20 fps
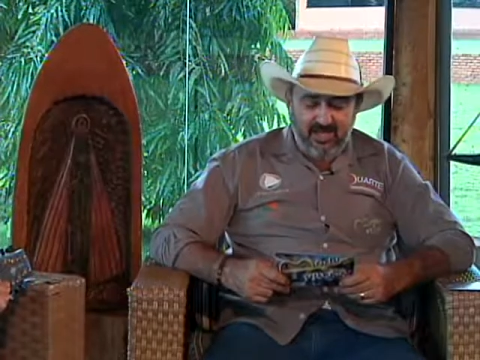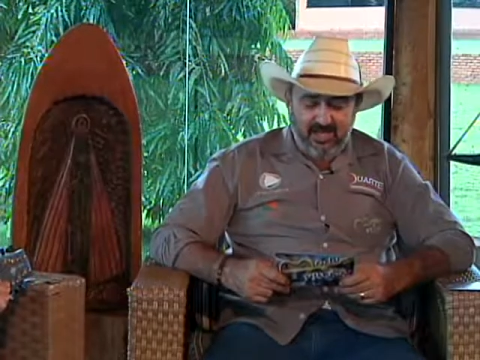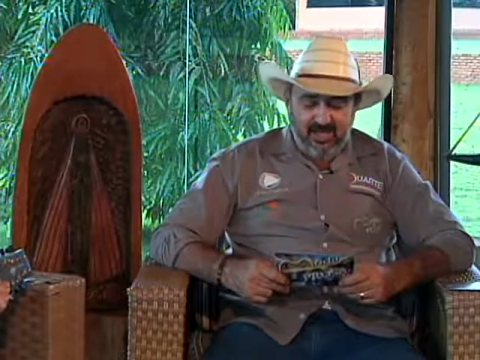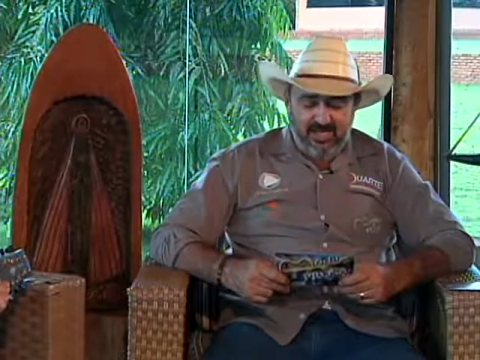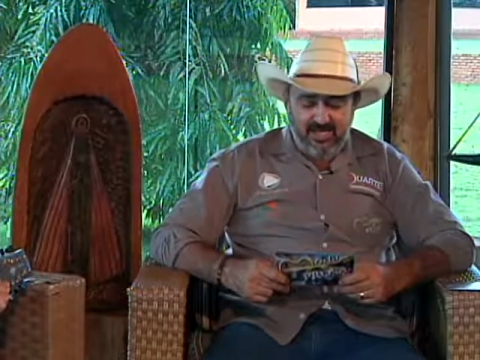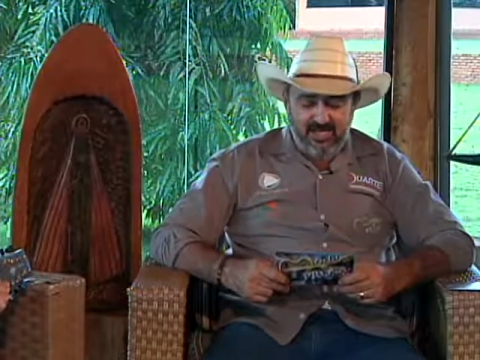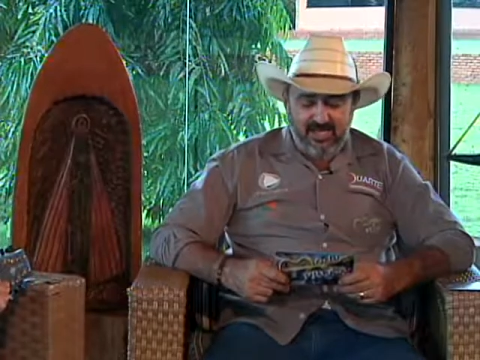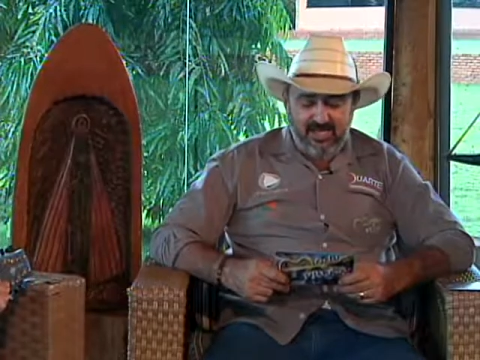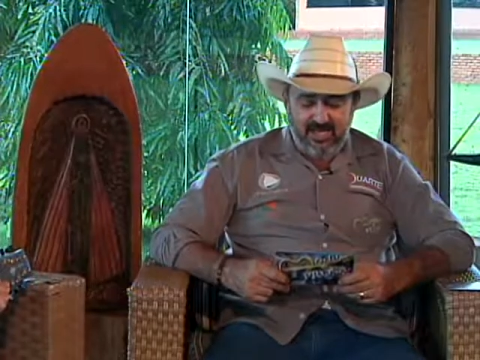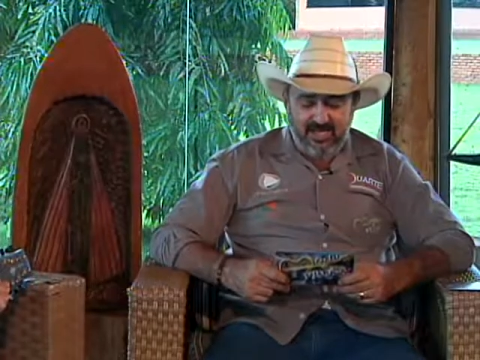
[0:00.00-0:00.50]

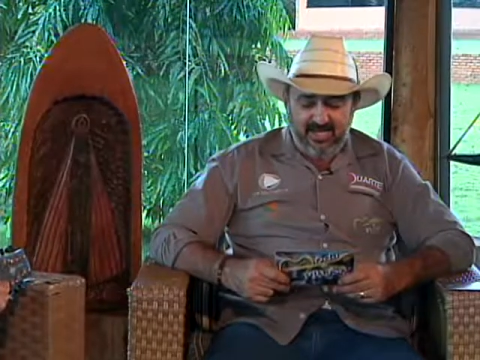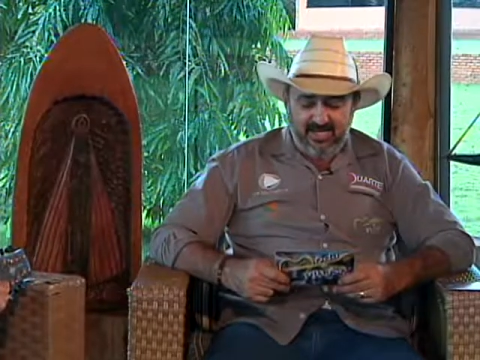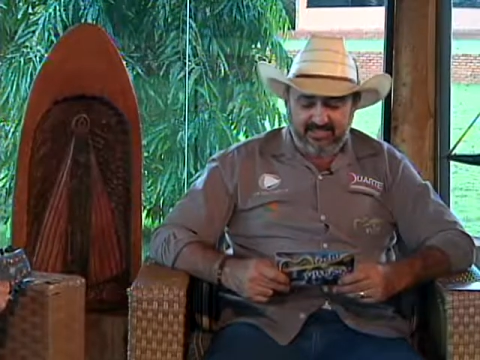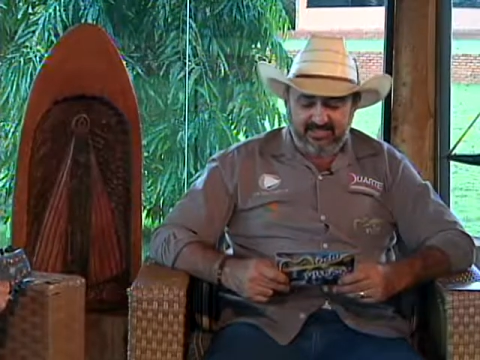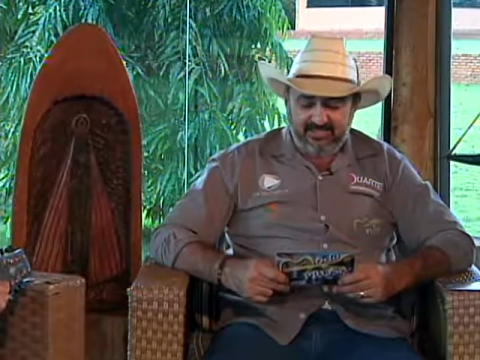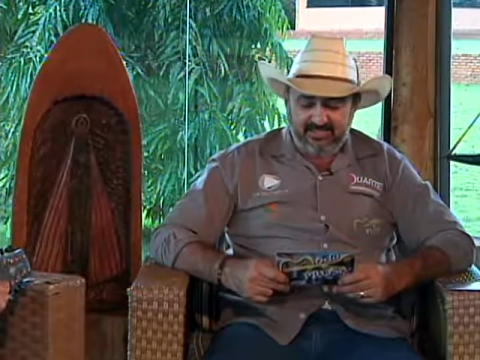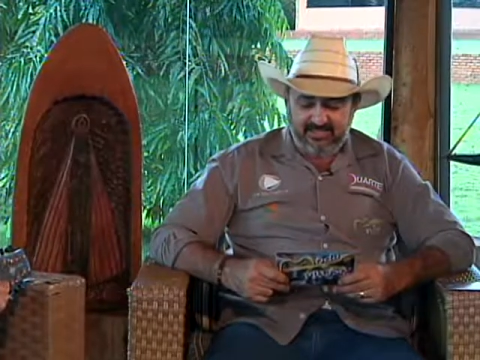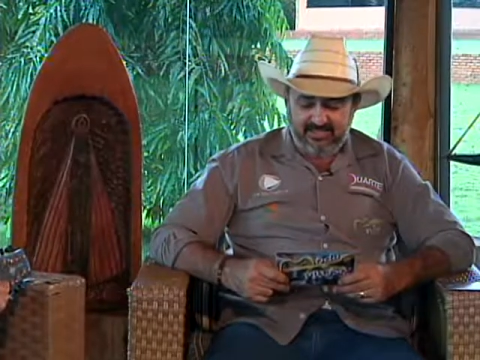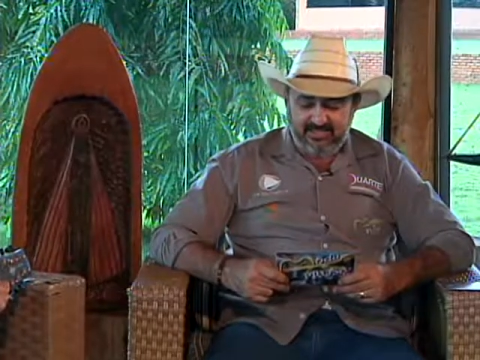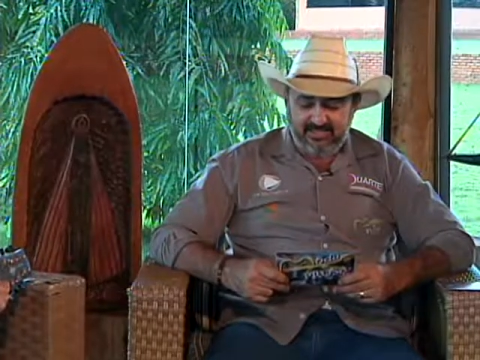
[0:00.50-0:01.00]
E
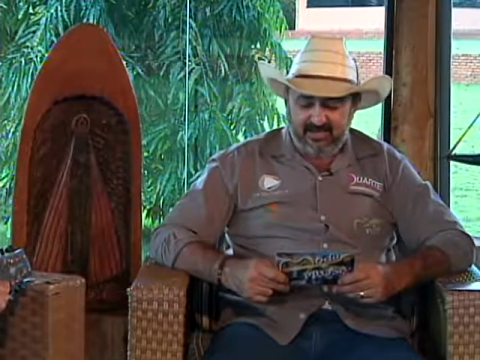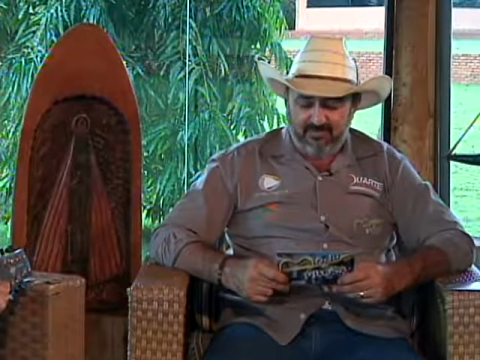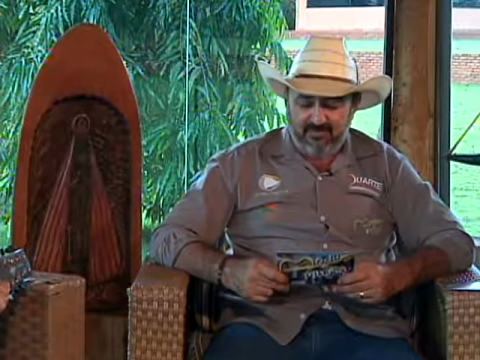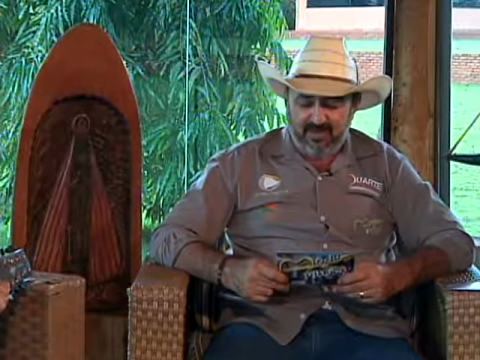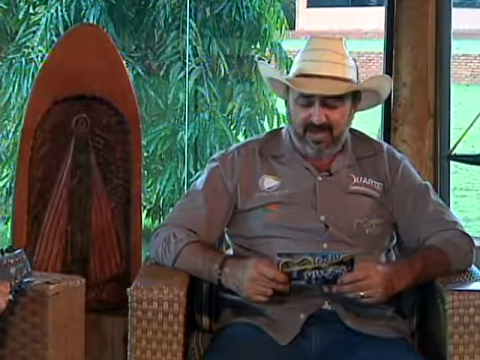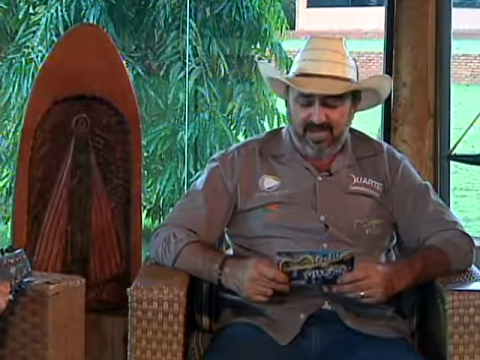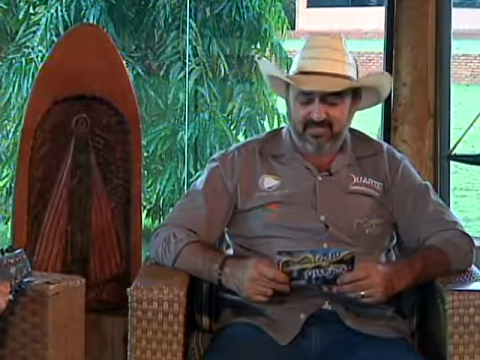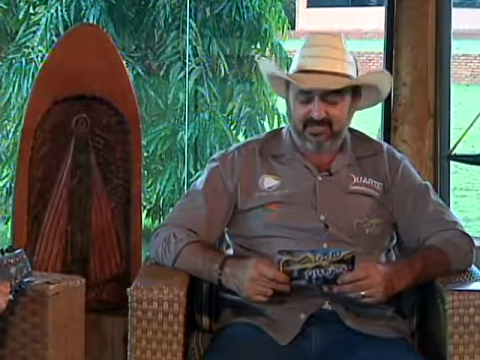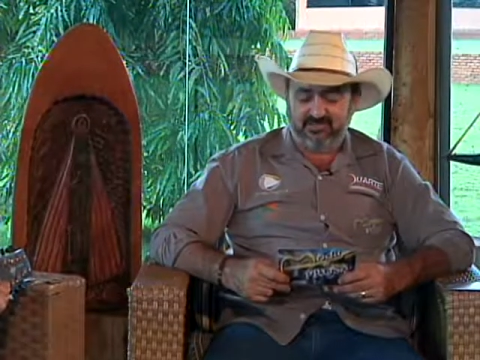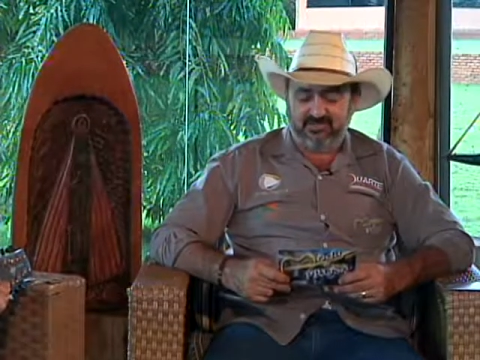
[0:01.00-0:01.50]
Alessandra
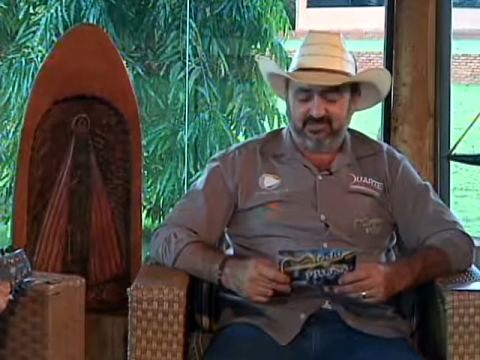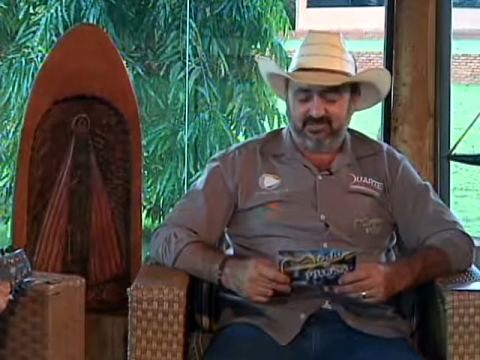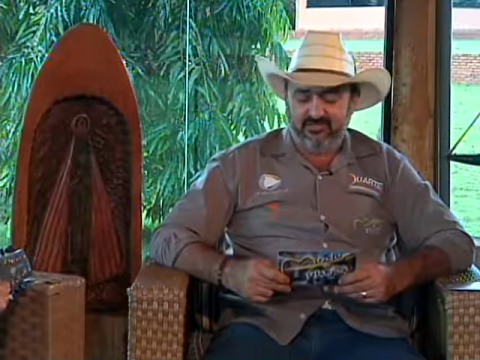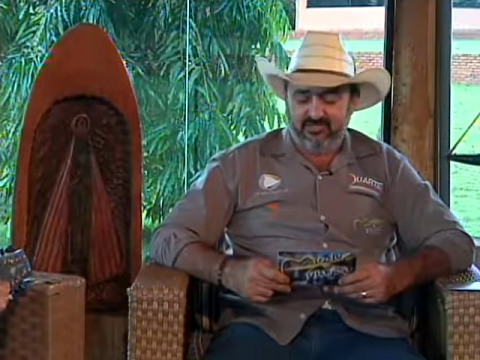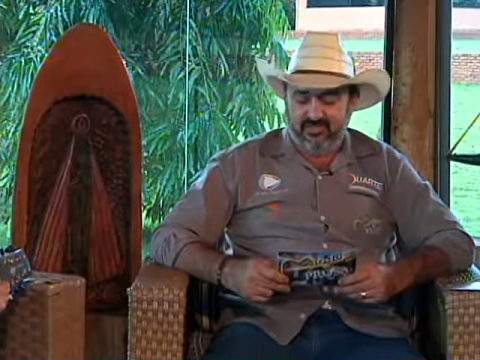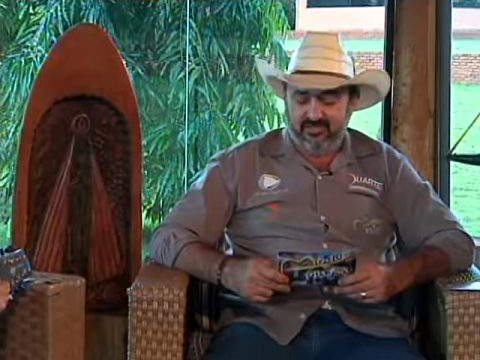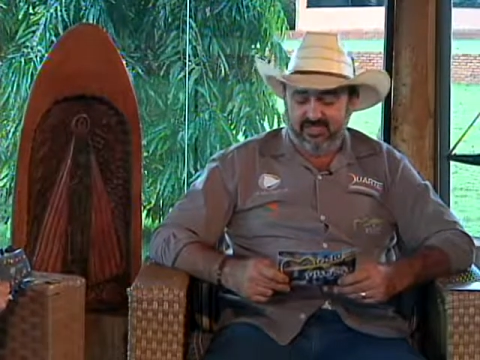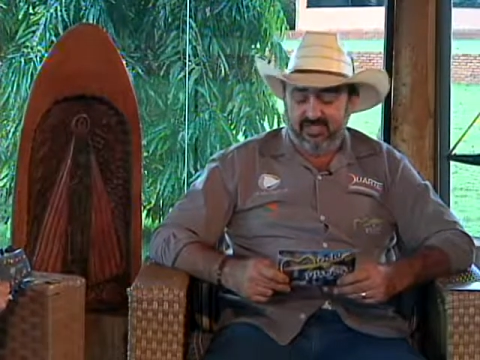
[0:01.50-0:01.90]
Basto,